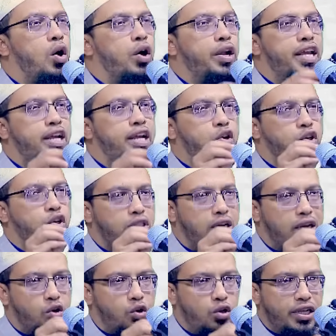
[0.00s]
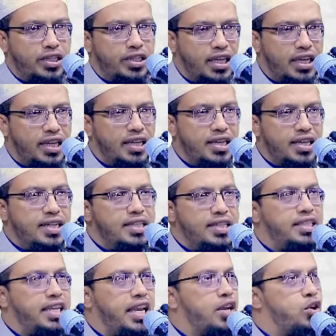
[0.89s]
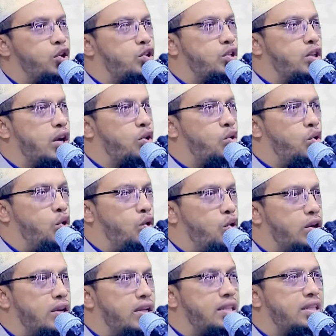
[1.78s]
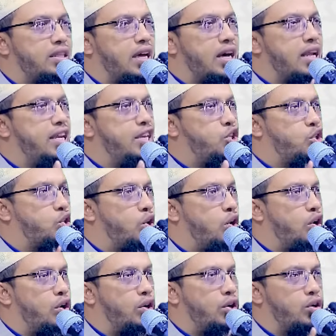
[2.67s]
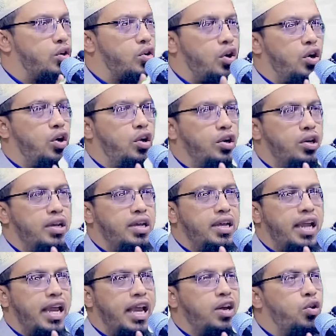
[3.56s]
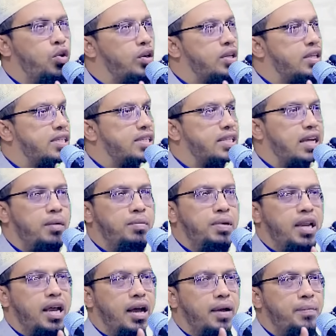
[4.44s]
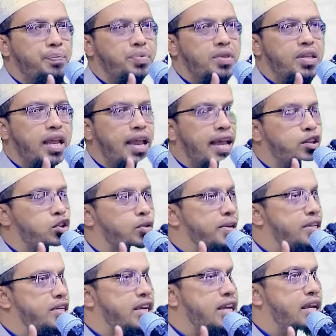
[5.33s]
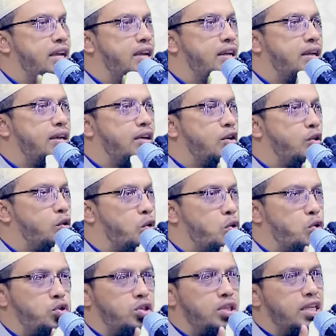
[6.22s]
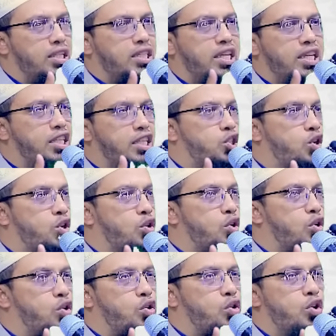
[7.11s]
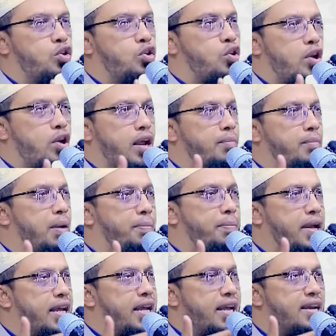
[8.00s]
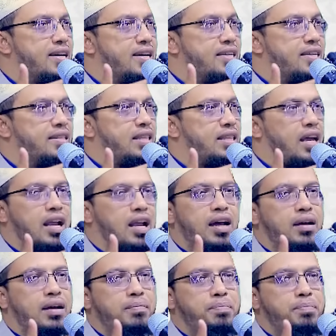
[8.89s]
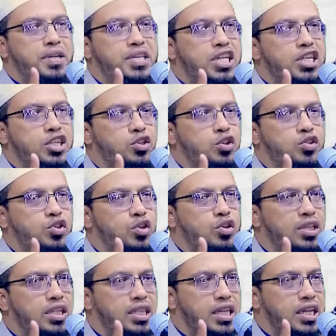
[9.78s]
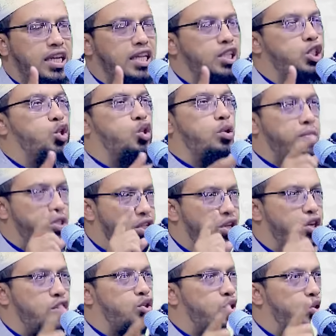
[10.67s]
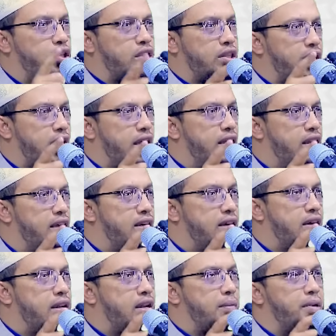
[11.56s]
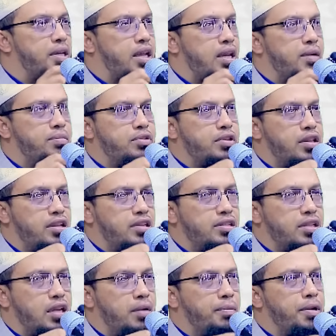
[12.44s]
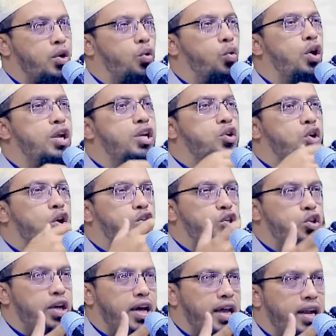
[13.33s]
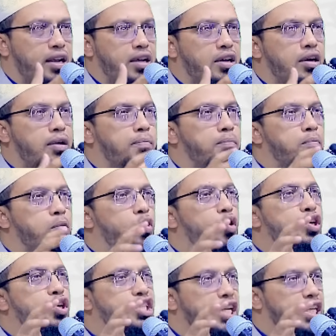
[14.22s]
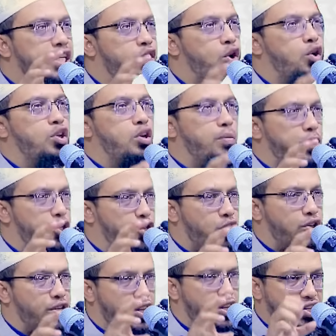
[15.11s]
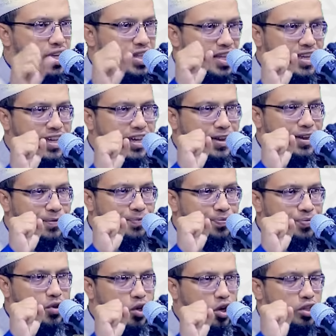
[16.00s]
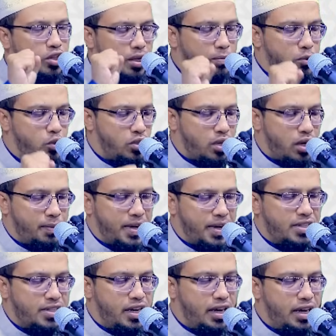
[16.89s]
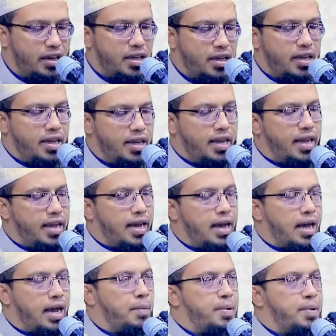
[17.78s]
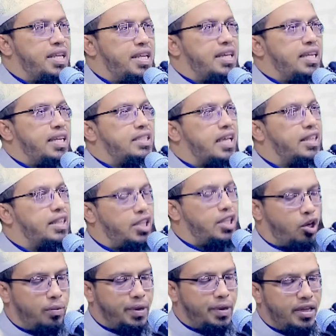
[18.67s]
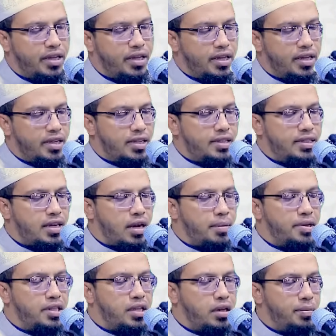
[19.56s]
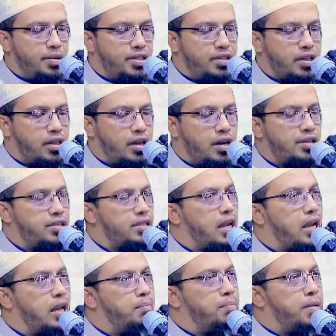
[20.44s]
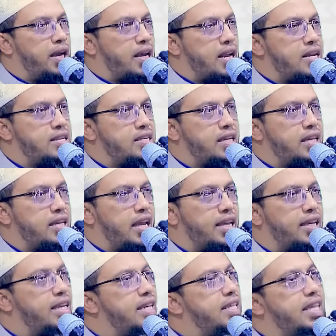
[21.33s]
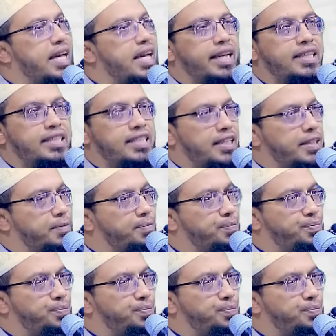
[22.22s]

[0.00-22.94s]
অনেক ঘটনা ঘটেছে যে ঘটনাগুলোর তারিখ সন ক্ষণ এগুলোকে সাহাবিরা এত বেশি গুরুত্বের সাথে সংরক্ষণ করার ব্যাপারে তারা বিশেষ নজর দিতেন না যত বেশি নজর দিতেন নবী করিম সাল্লাহ সাল্লামের ওই ঘটনার মূল শিক্ষণীয় বিষয় কি সেদিকে অতএব মোহতারাম হাজরিন আমাদেরকে জানতে হবে যে আমাদের নবী সাল্লাহ সাল্লাম মেয়ারাজে গিয়ে কি দেখেছেন